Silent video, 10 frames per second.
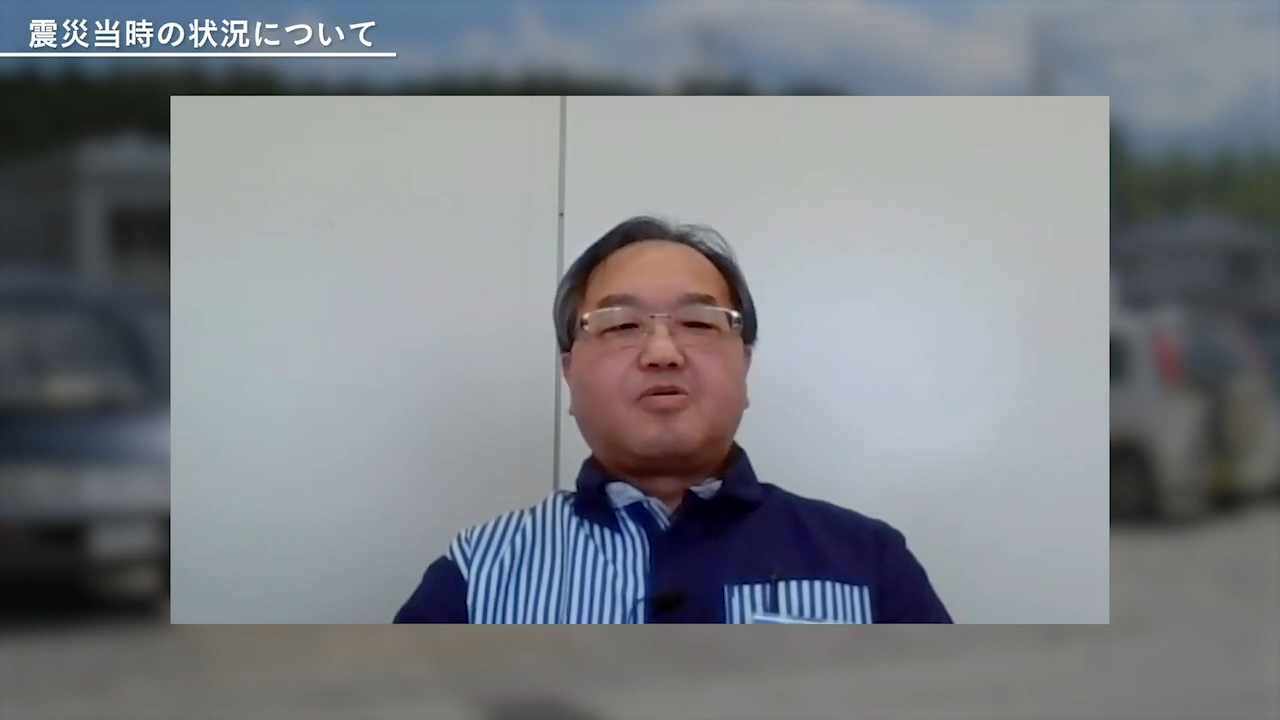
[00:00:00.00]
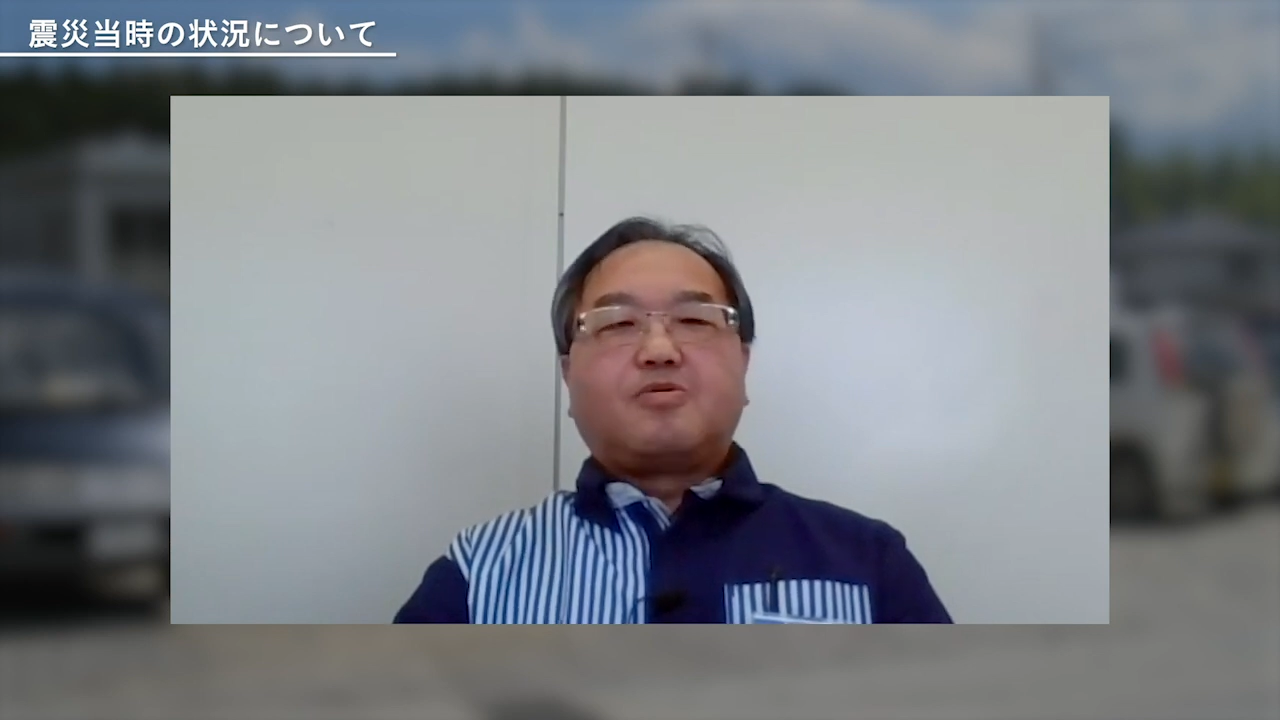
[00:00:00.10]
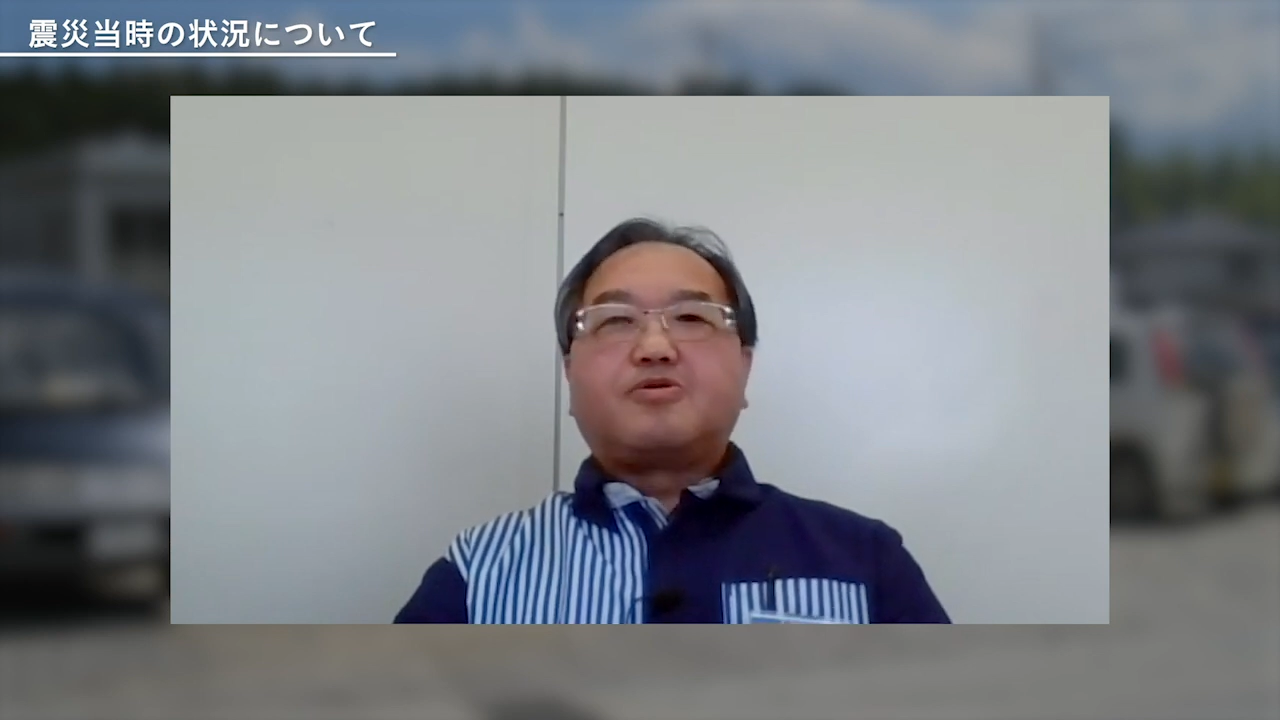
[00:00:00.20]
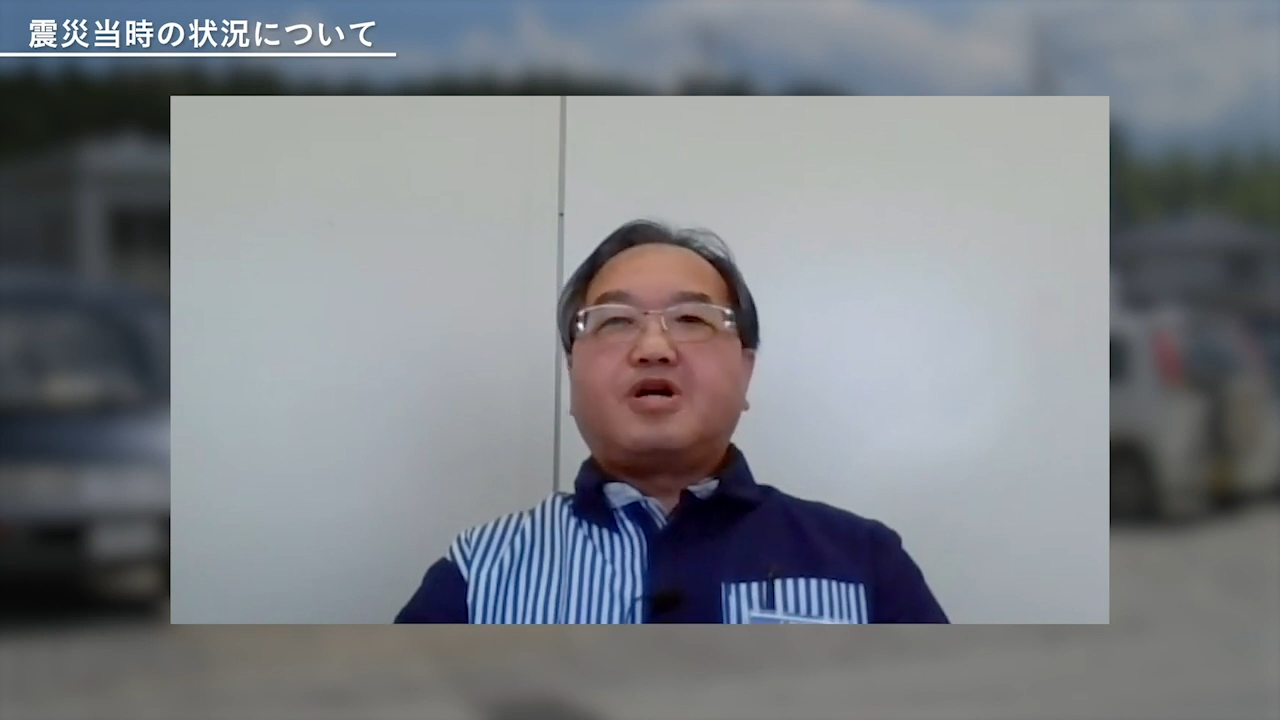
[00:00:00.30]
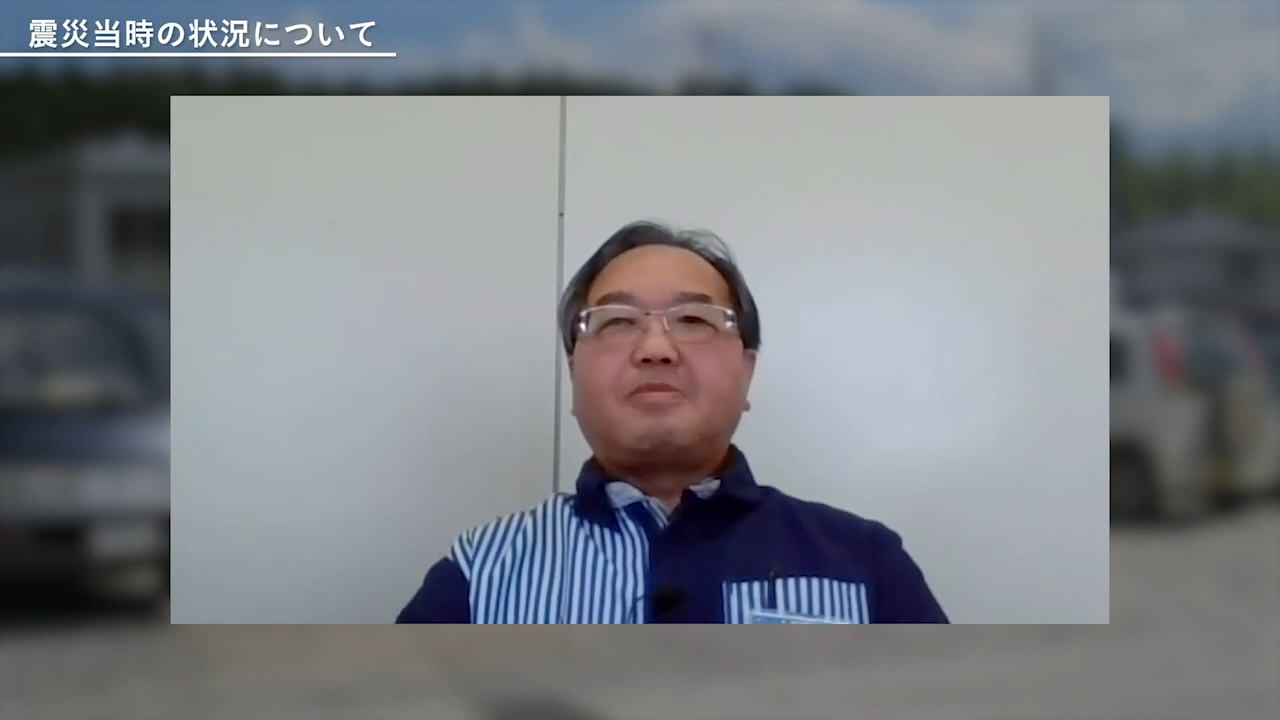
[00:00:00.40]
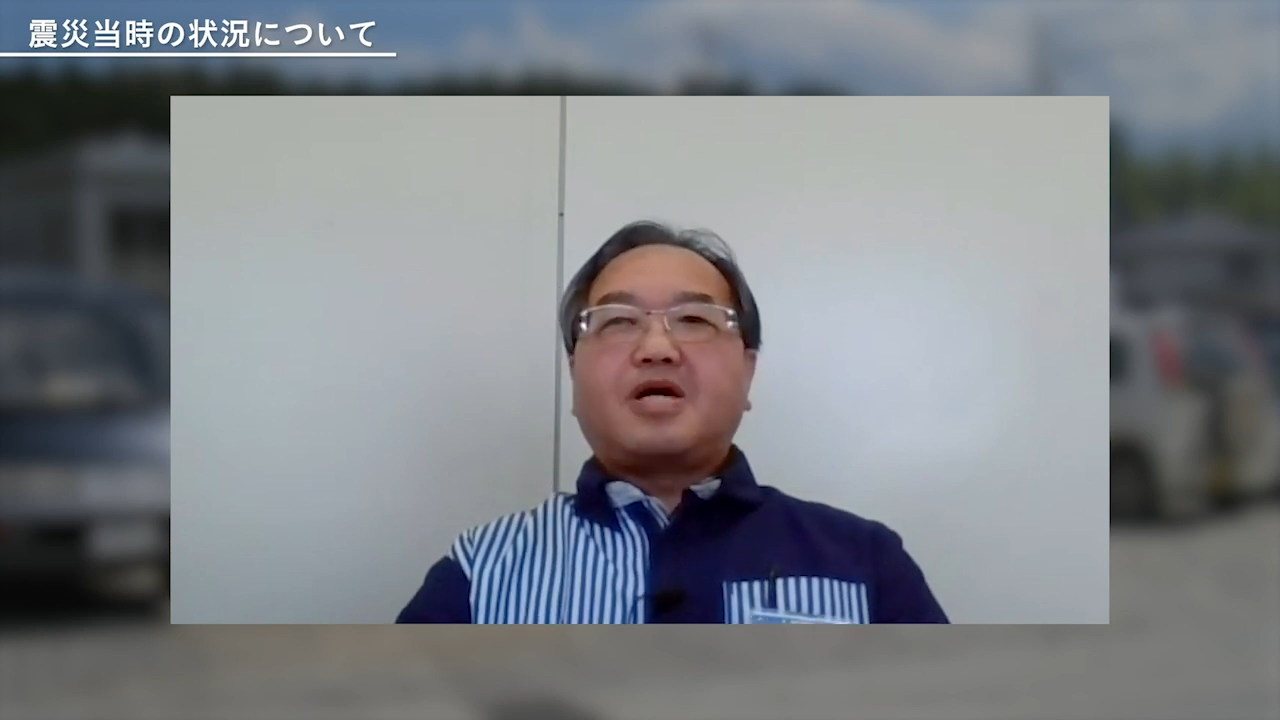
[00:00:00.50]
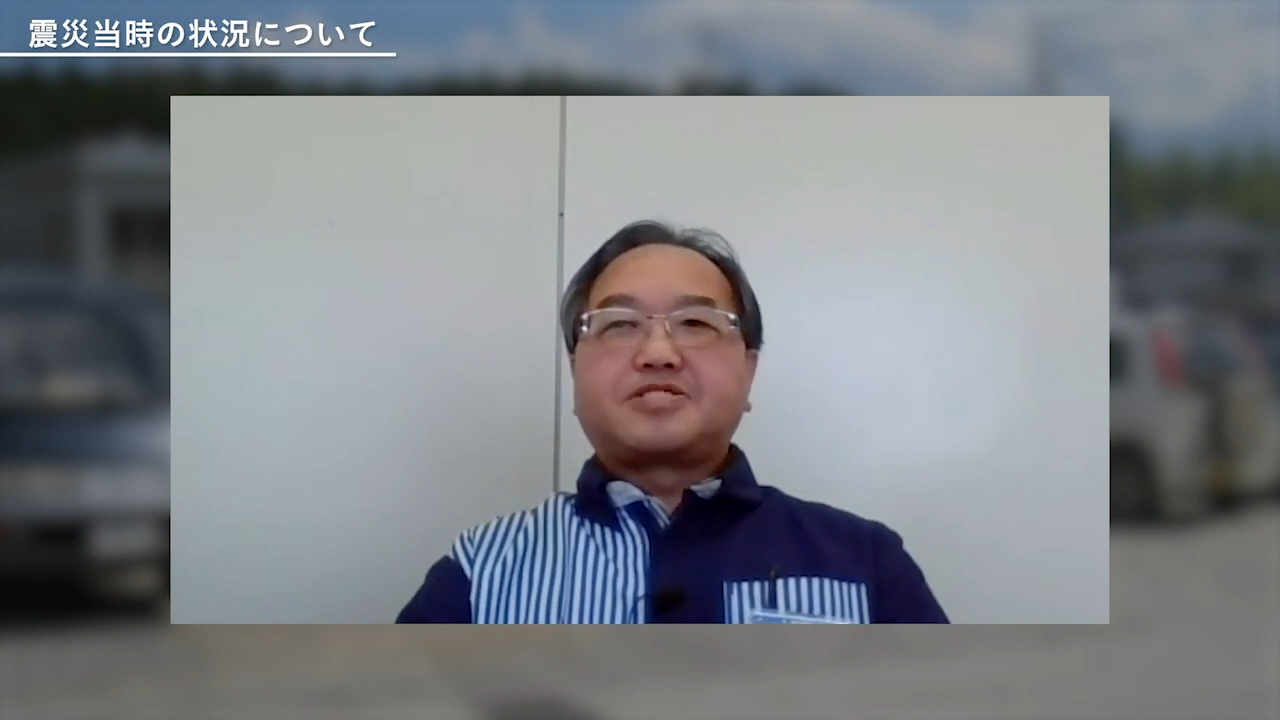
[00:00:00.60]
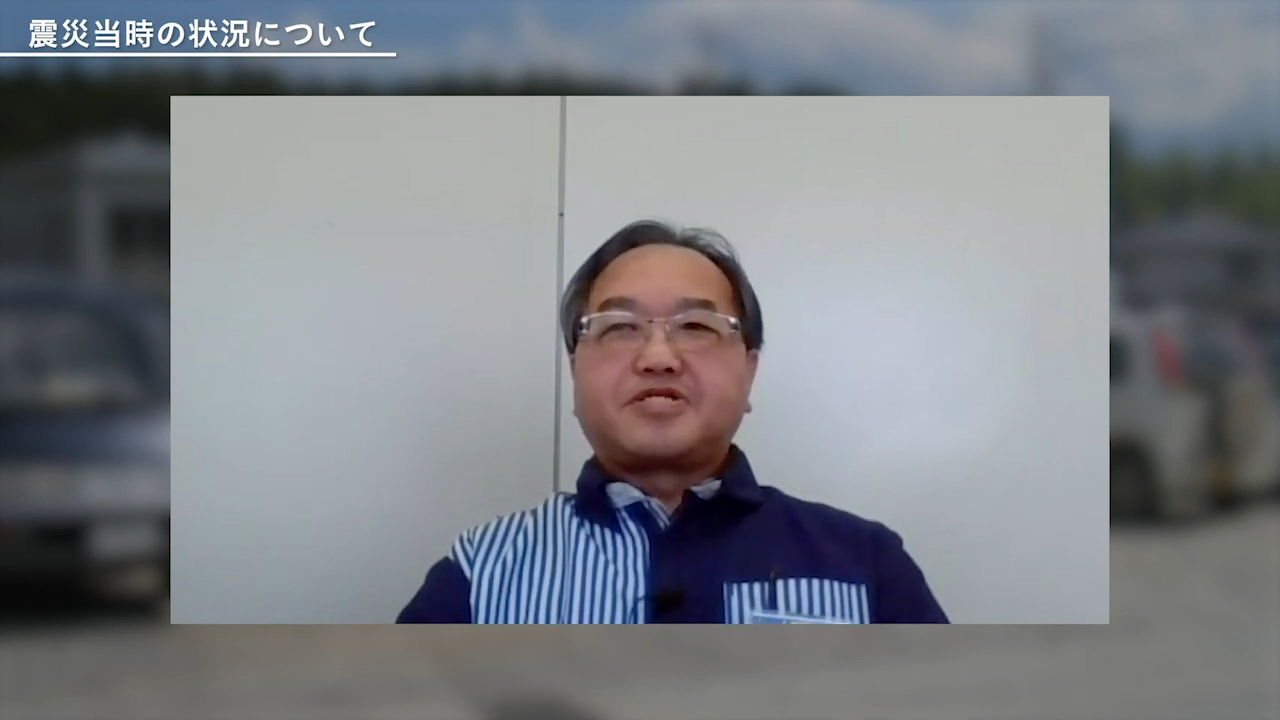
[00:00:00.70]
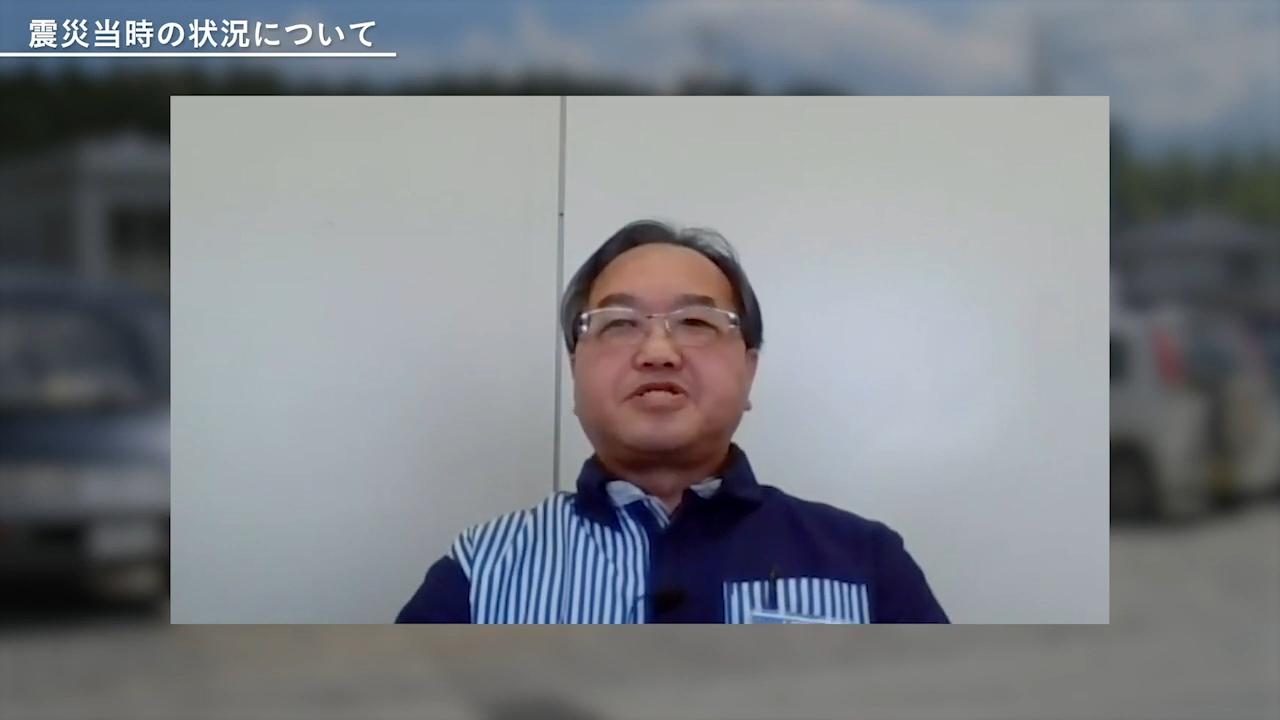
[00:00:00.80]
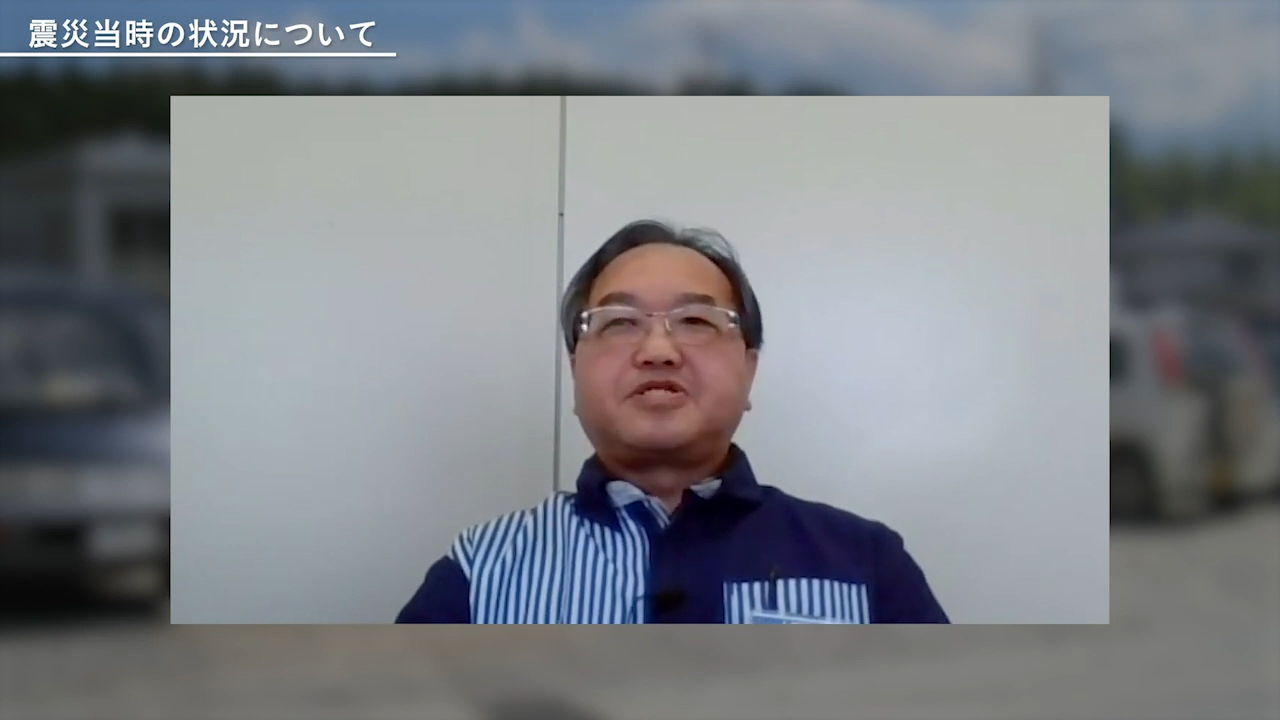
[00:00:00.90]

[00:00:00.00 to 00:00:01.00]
これはまずいっ